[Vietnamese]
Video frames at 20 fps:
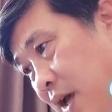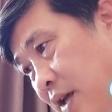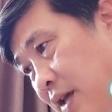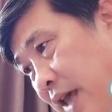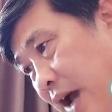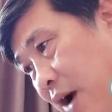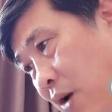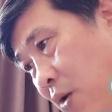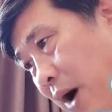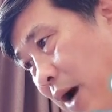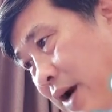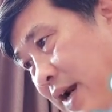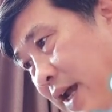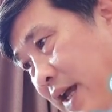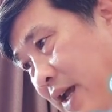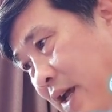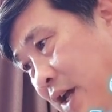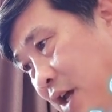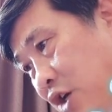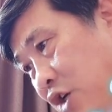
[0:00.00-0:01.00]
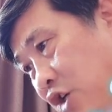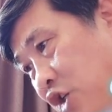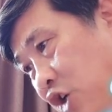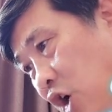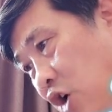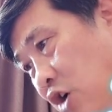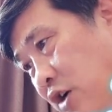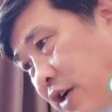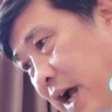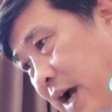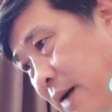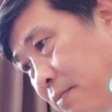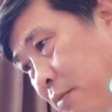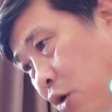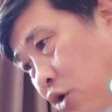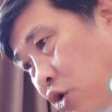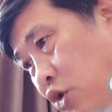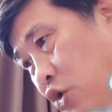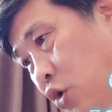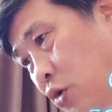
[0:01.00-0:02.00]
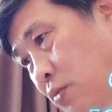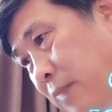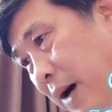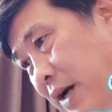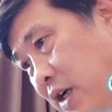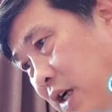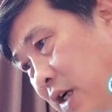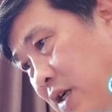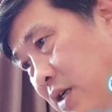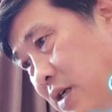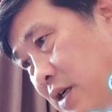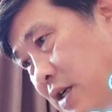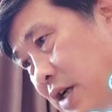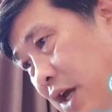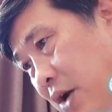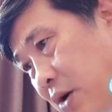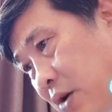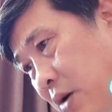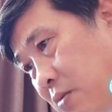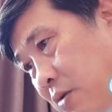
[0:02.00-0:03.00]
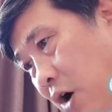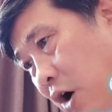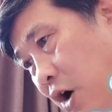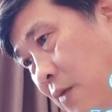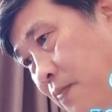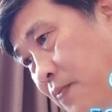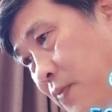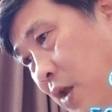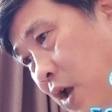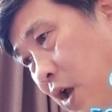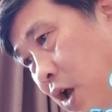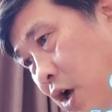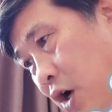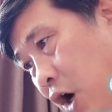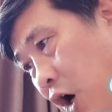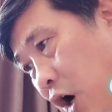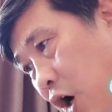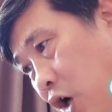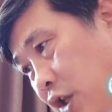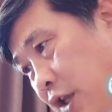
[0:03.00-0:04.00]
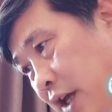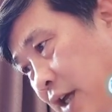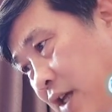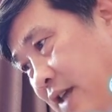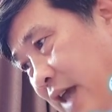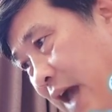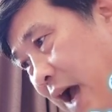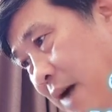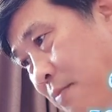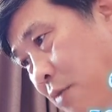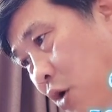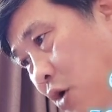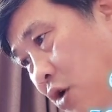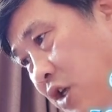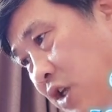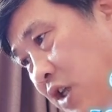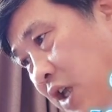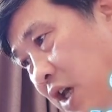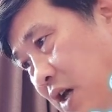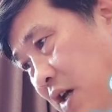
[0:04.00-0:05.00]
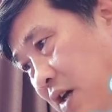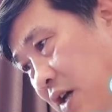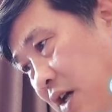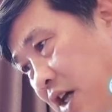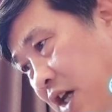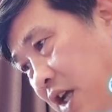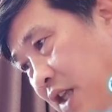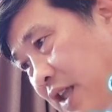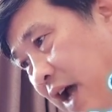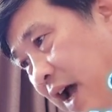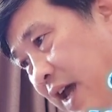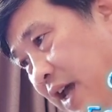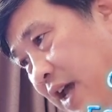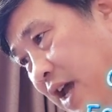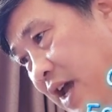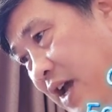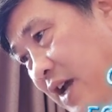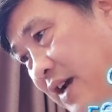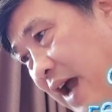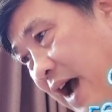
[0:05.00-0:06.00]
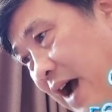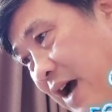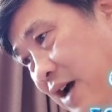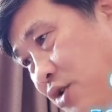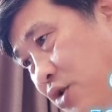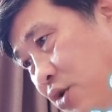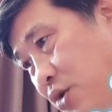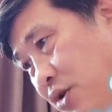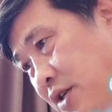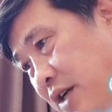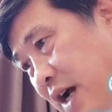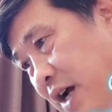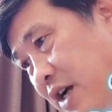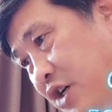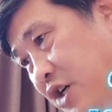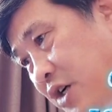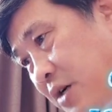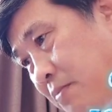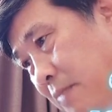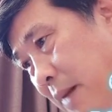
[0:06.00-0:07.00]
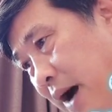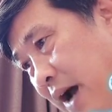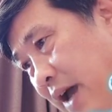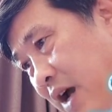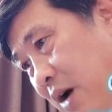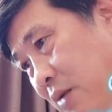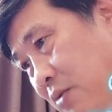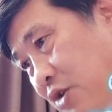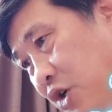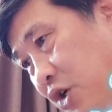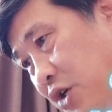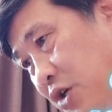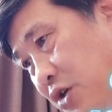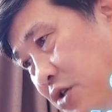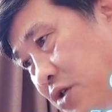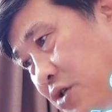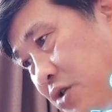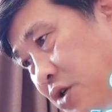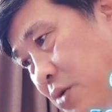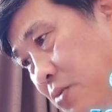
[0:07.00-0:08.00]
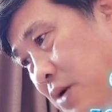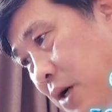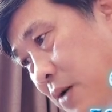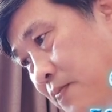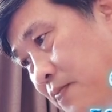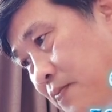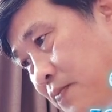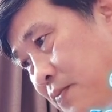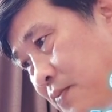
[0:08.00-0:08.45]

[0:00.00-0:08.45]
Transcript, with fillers: Gia hỏa này rõ ràng một chút bản lĩnh đều không có, còn có thể giả bộ như thế hiện tại đã rút ra được bài học rồi đúng không